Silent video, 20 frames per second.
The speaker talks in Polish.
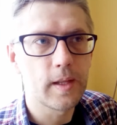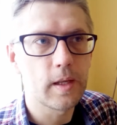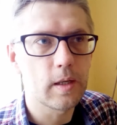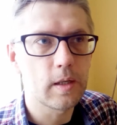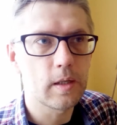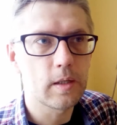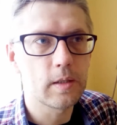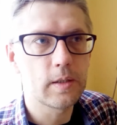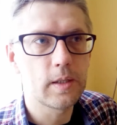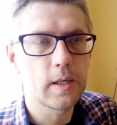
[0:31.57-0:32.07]

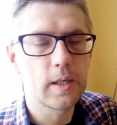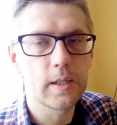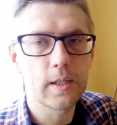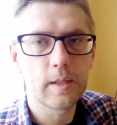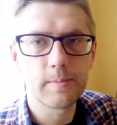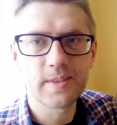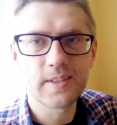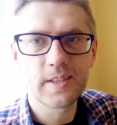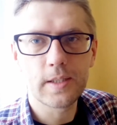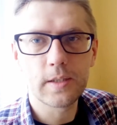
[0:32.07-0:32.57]
E, daje
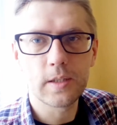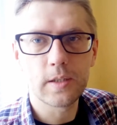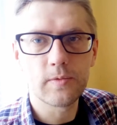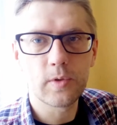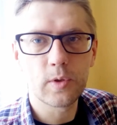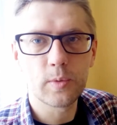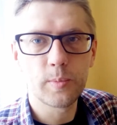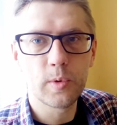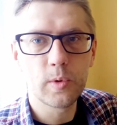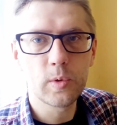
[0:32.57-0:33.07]
nam stratę
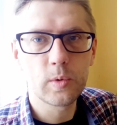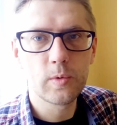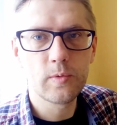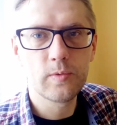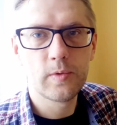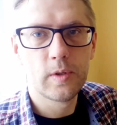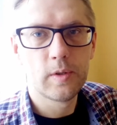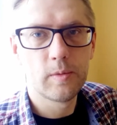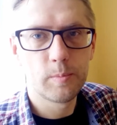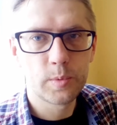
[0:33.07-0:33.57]
dwóch
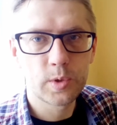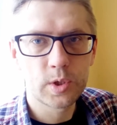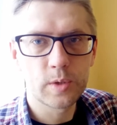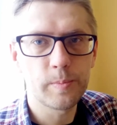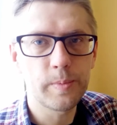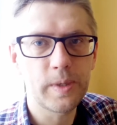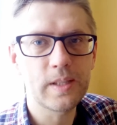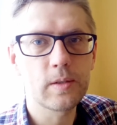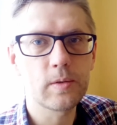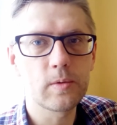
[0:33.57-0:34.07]
punktów. W
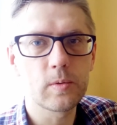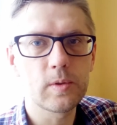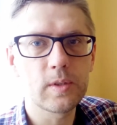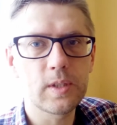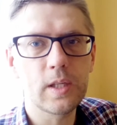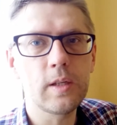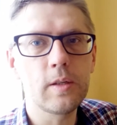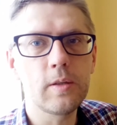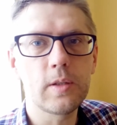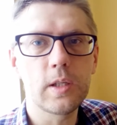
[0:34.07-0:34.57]
przypadku
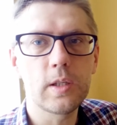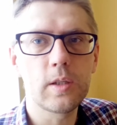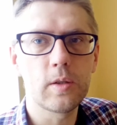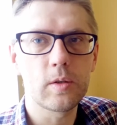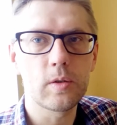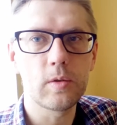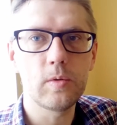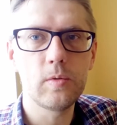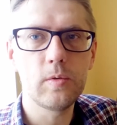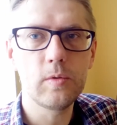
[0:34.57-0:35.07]
tego
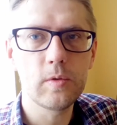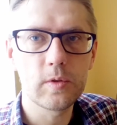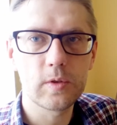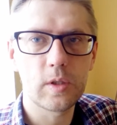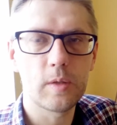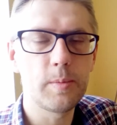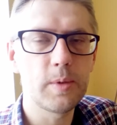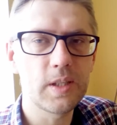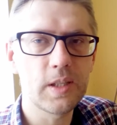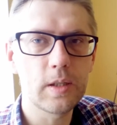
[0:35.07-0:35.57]
rekordu
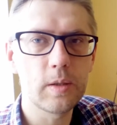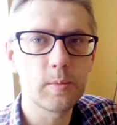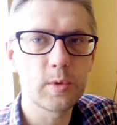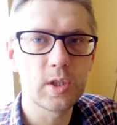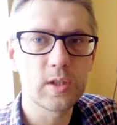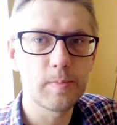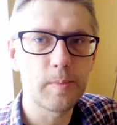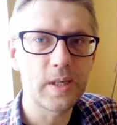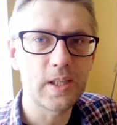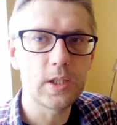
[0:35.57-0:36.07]
zrobionego
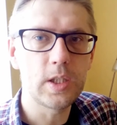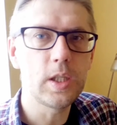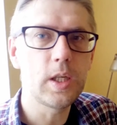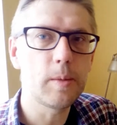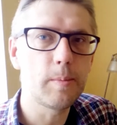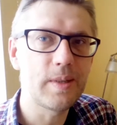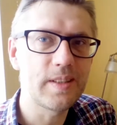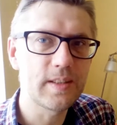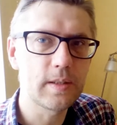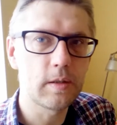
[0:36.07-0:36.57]
przez
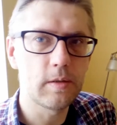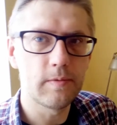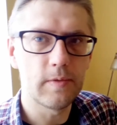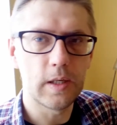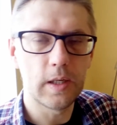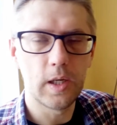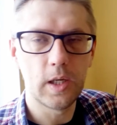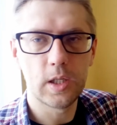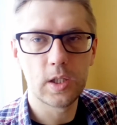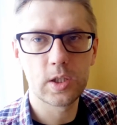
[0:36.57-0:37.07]
Marcina
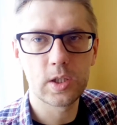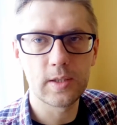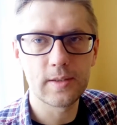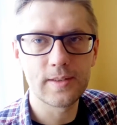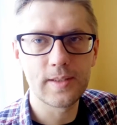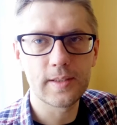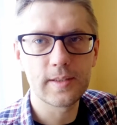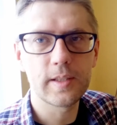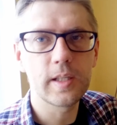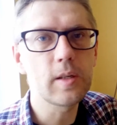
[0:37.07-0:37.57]
Maskowa
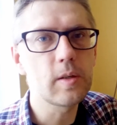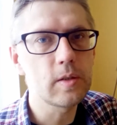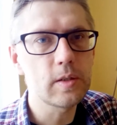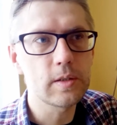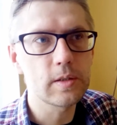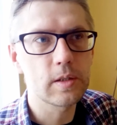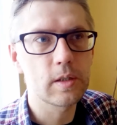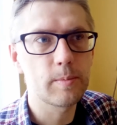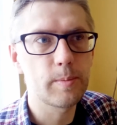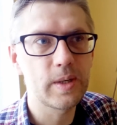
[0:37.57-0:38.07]
16
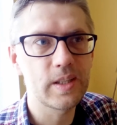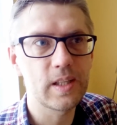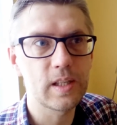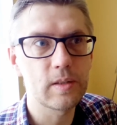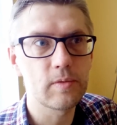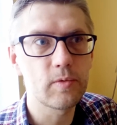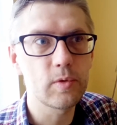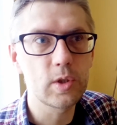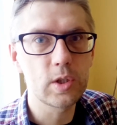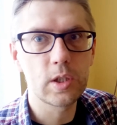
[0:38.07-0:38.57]
listopada
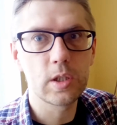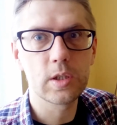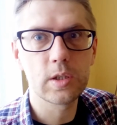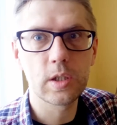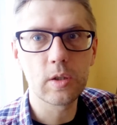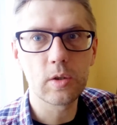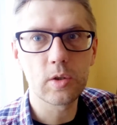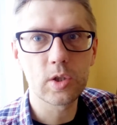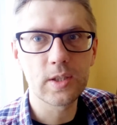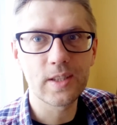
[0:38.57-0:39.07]

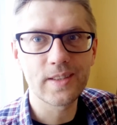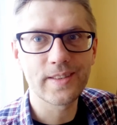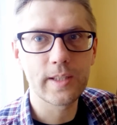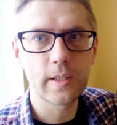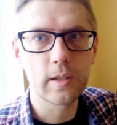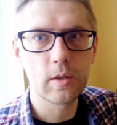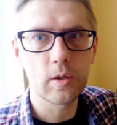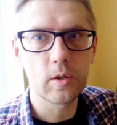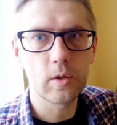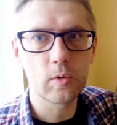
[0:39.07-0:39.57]

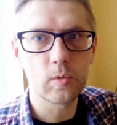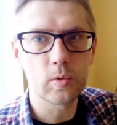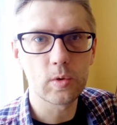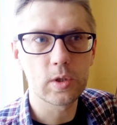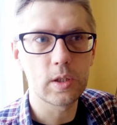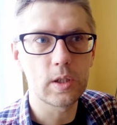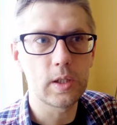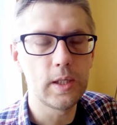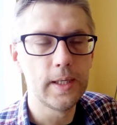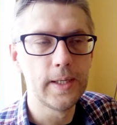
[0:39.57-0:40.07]
2013 roku,
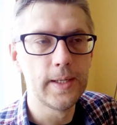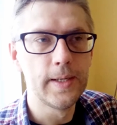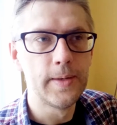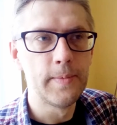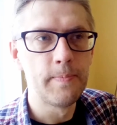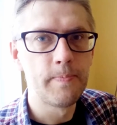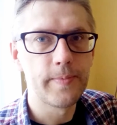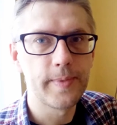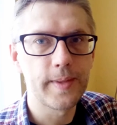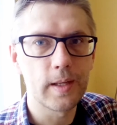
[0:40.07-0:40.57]
czyli
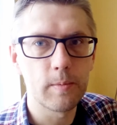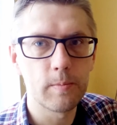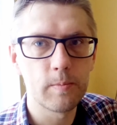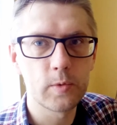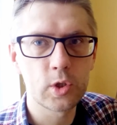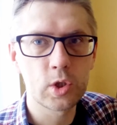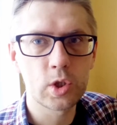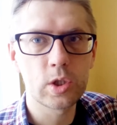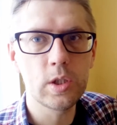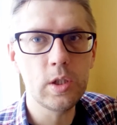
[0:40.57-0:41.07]

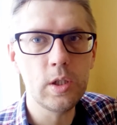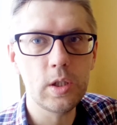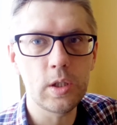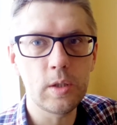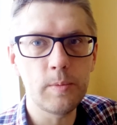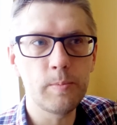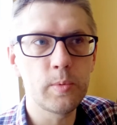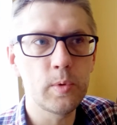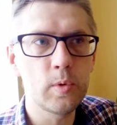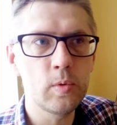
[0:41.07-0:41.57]

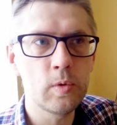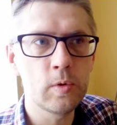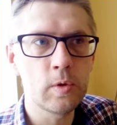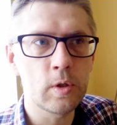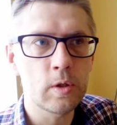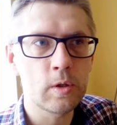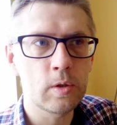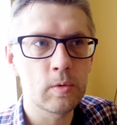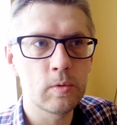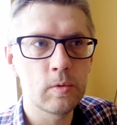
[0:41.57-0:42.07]
3,5
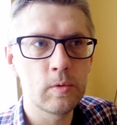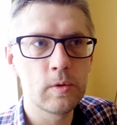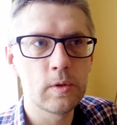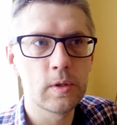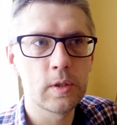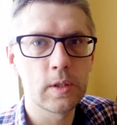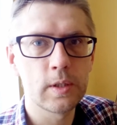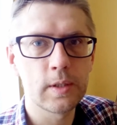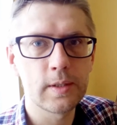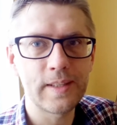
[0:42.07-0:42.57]
roku
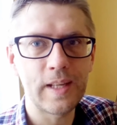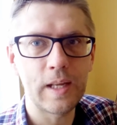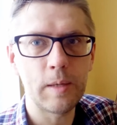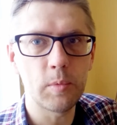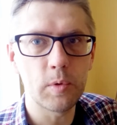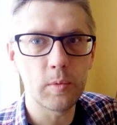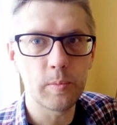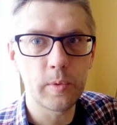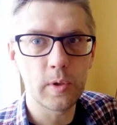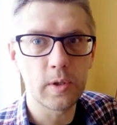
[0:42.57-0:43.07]

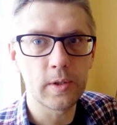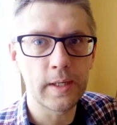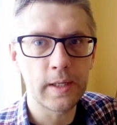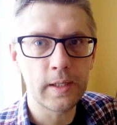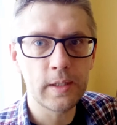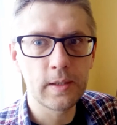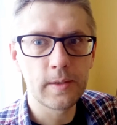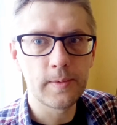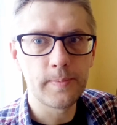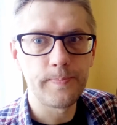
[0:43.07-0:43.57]
temu
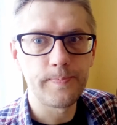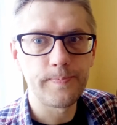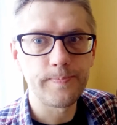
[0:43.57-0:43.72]
ponad,